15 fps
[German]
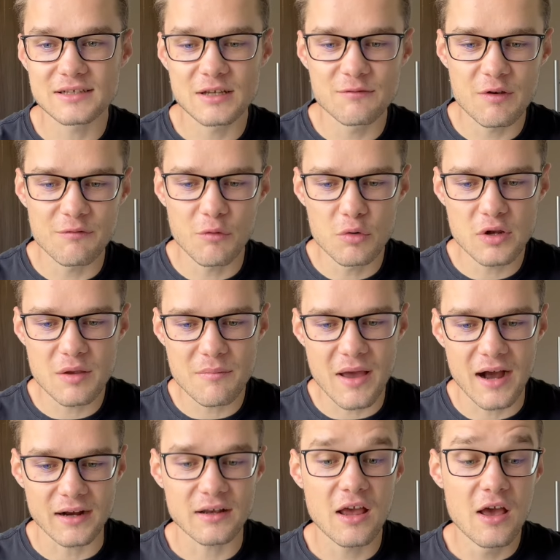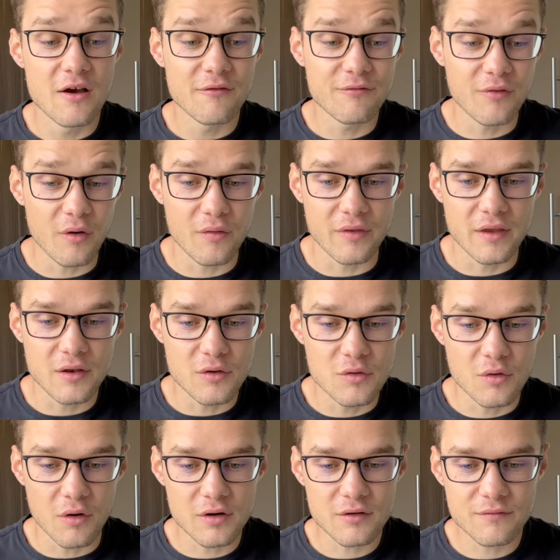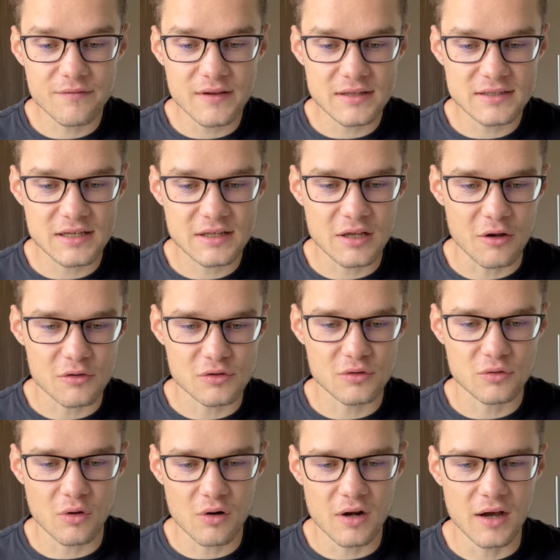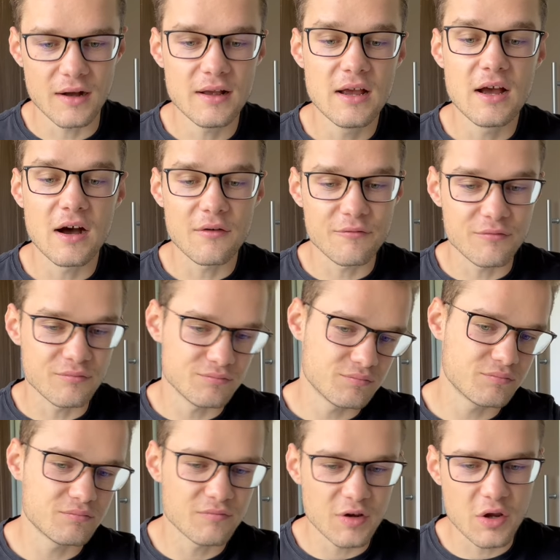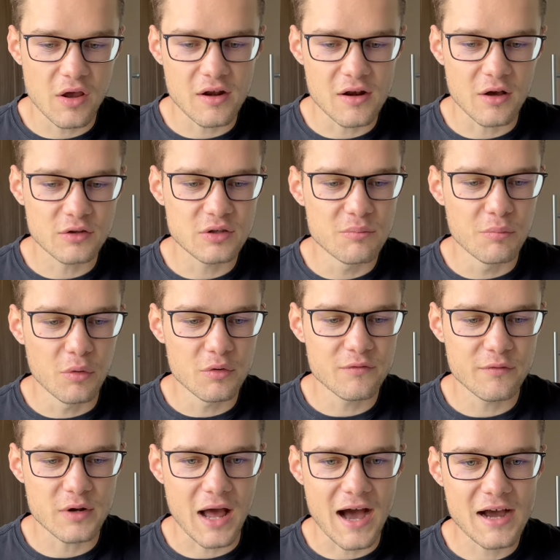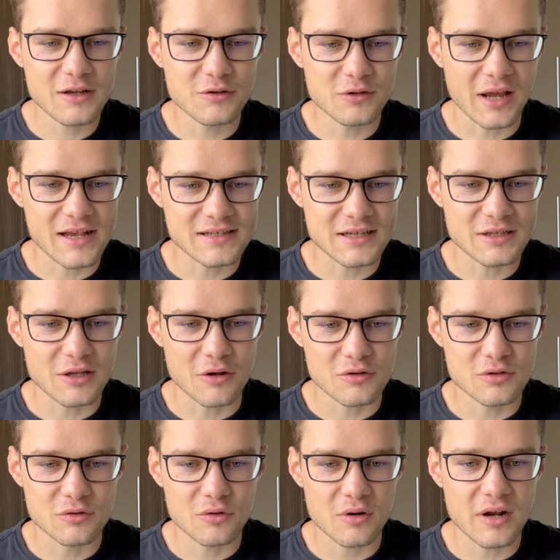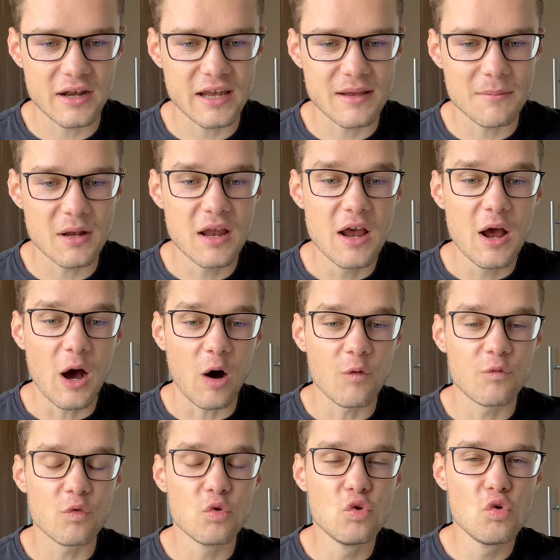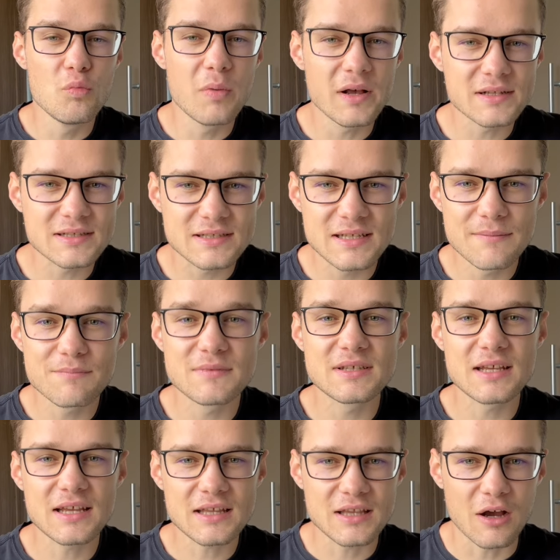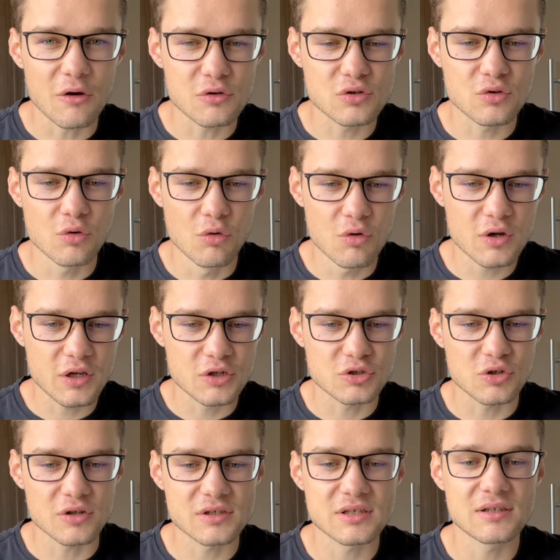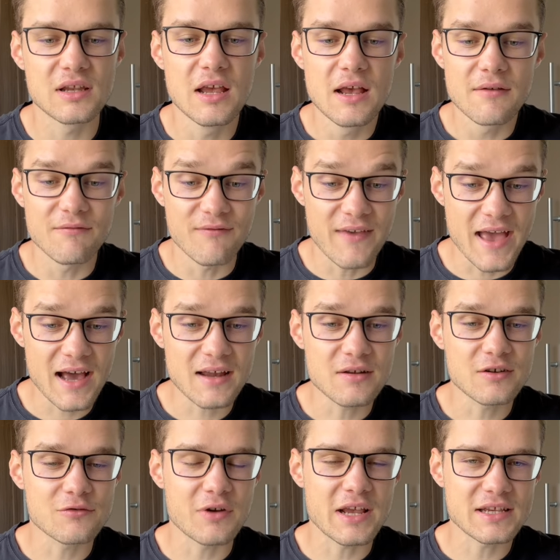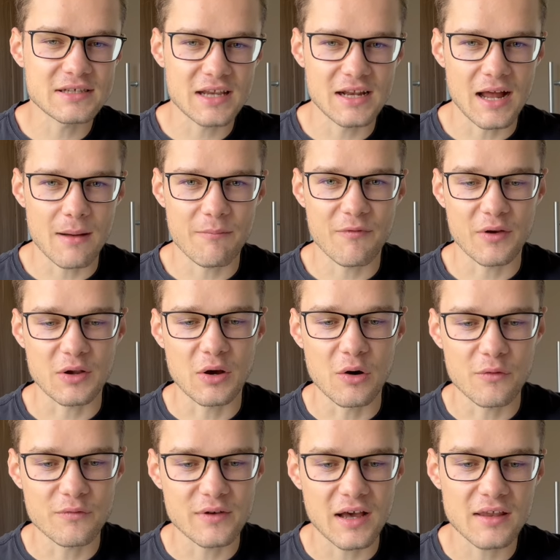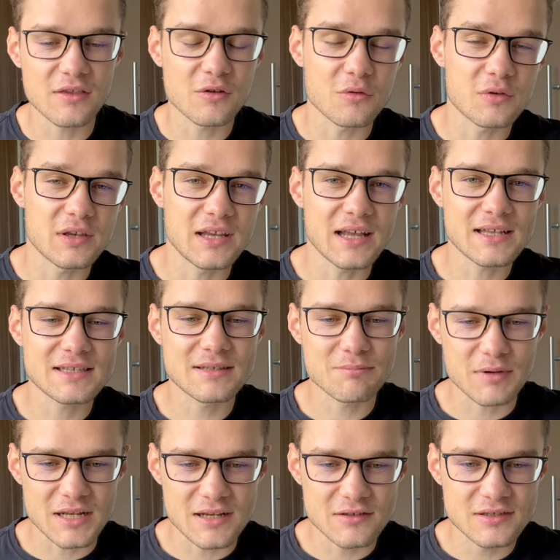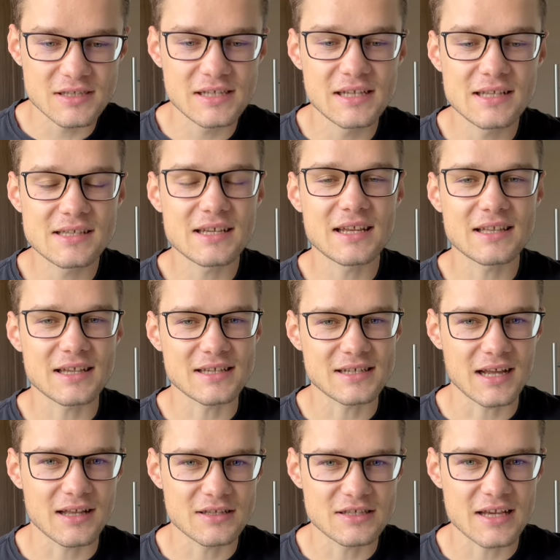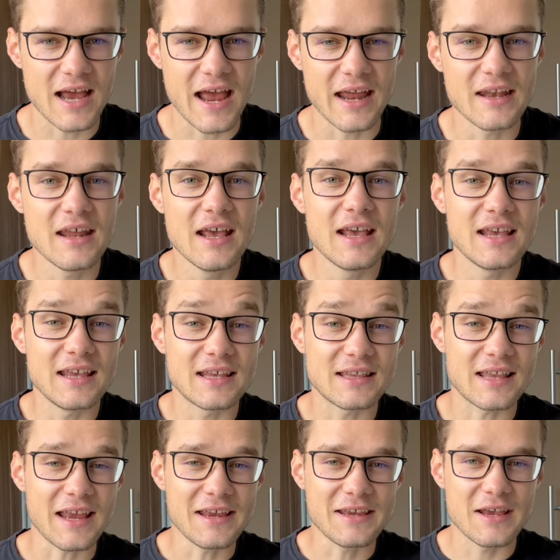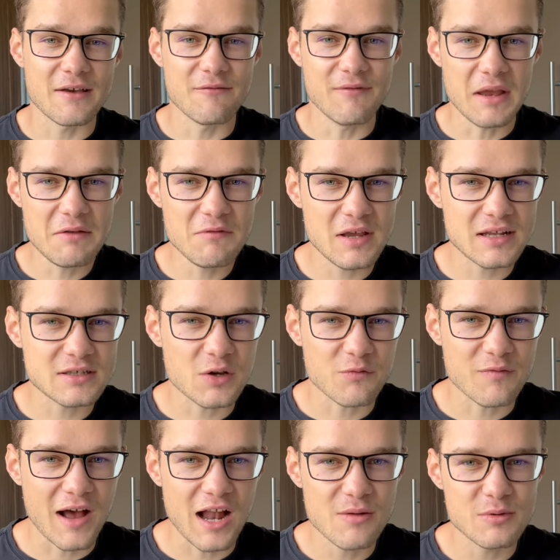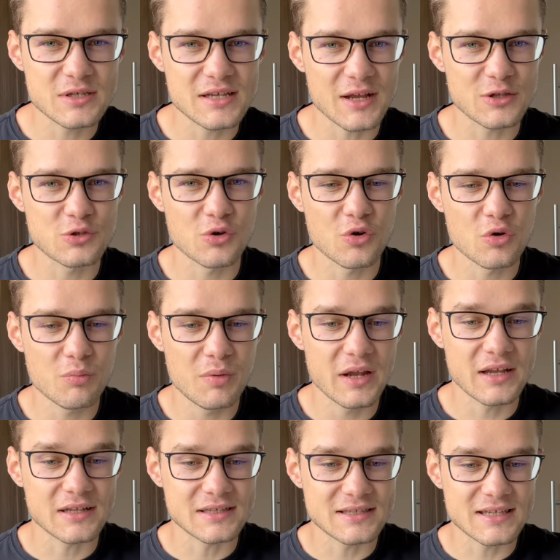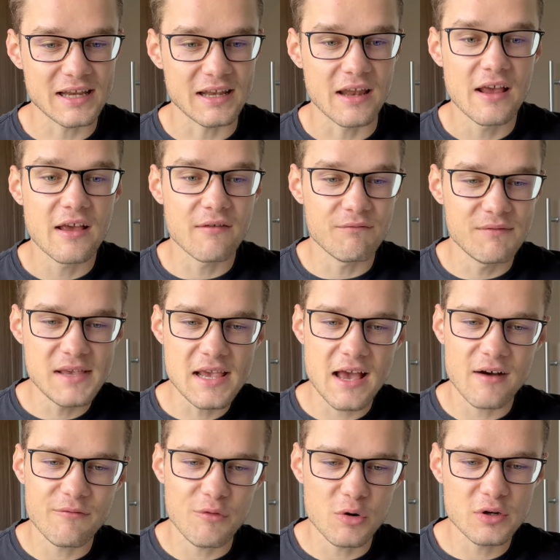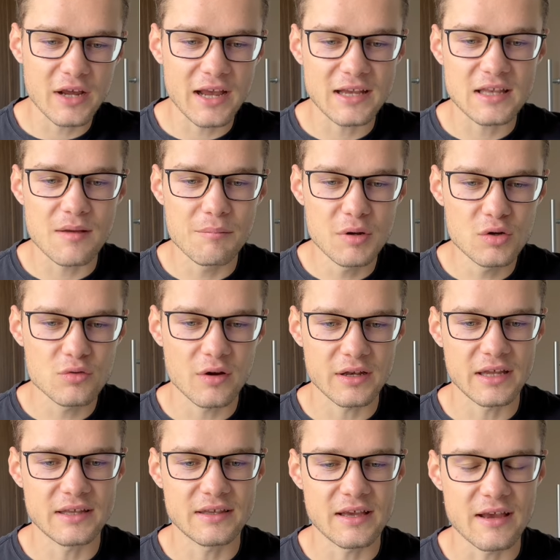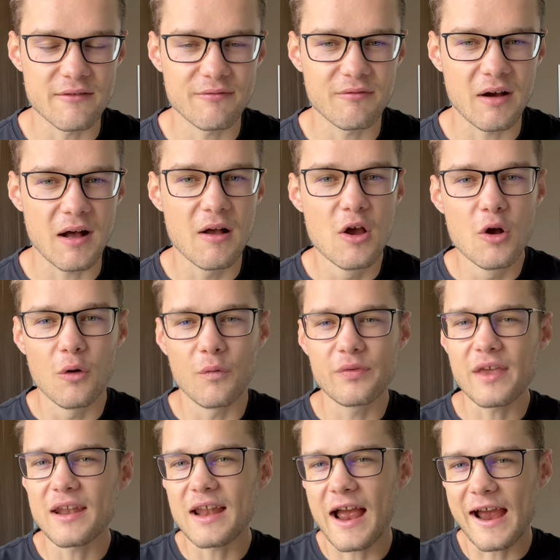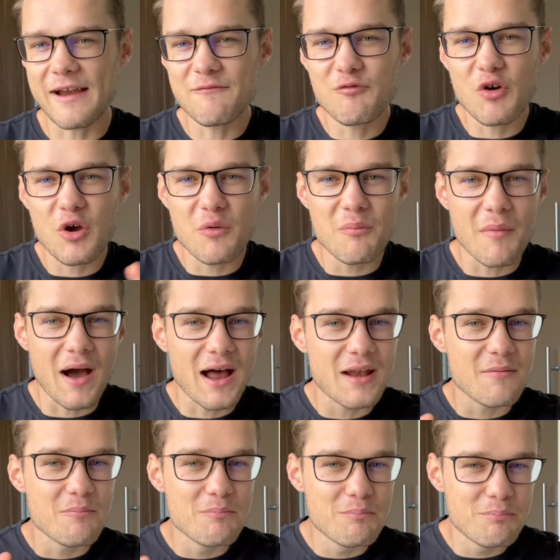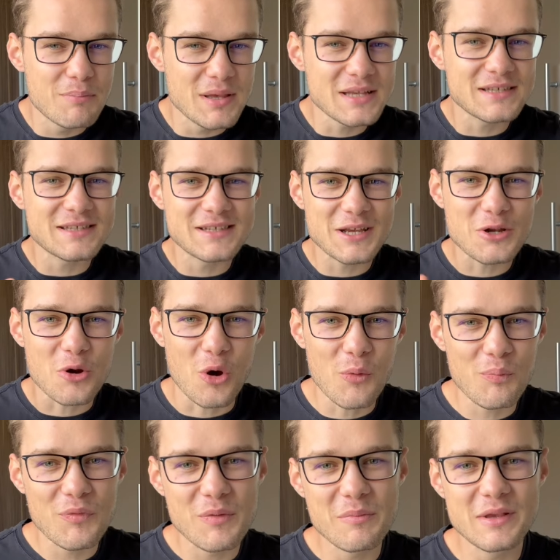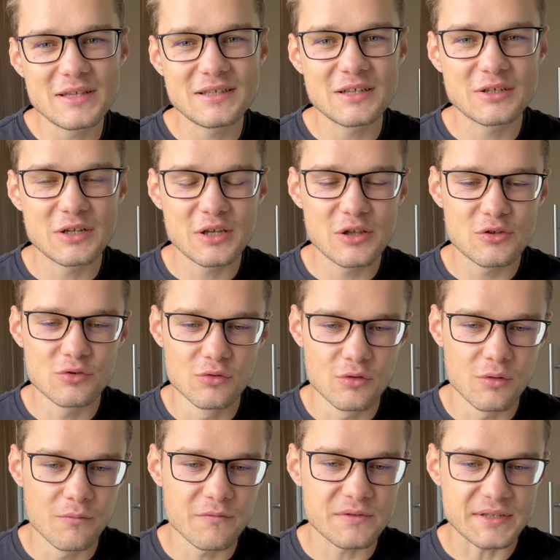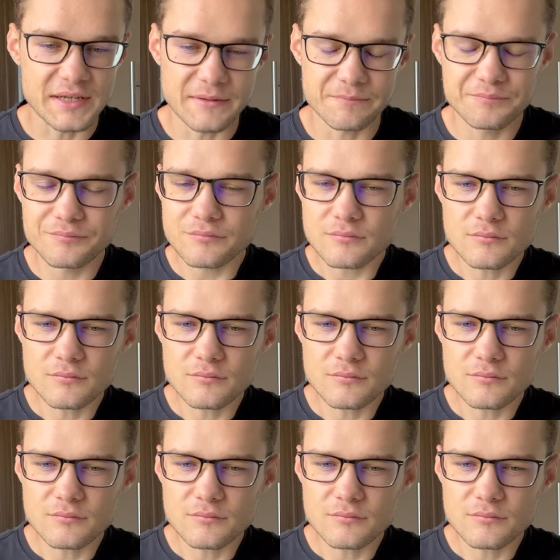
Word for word: sind wir wohlgemerkt von 49.000 Dollar wir können auch den Boden von 38.000 Dollar nehmen, auf über 70.000 hochgeschossen, während Grayscale abverkauft hat und jetzt balanciert sich das Ganze ein. Ich denke, wenn wir jetzt auf ein halbes Jahr zurückblicken, sehen, wie erfolgreich der Bitcoin-ETF war und dann einfach mal ein bisschen optimistisch in die Zukunft sehen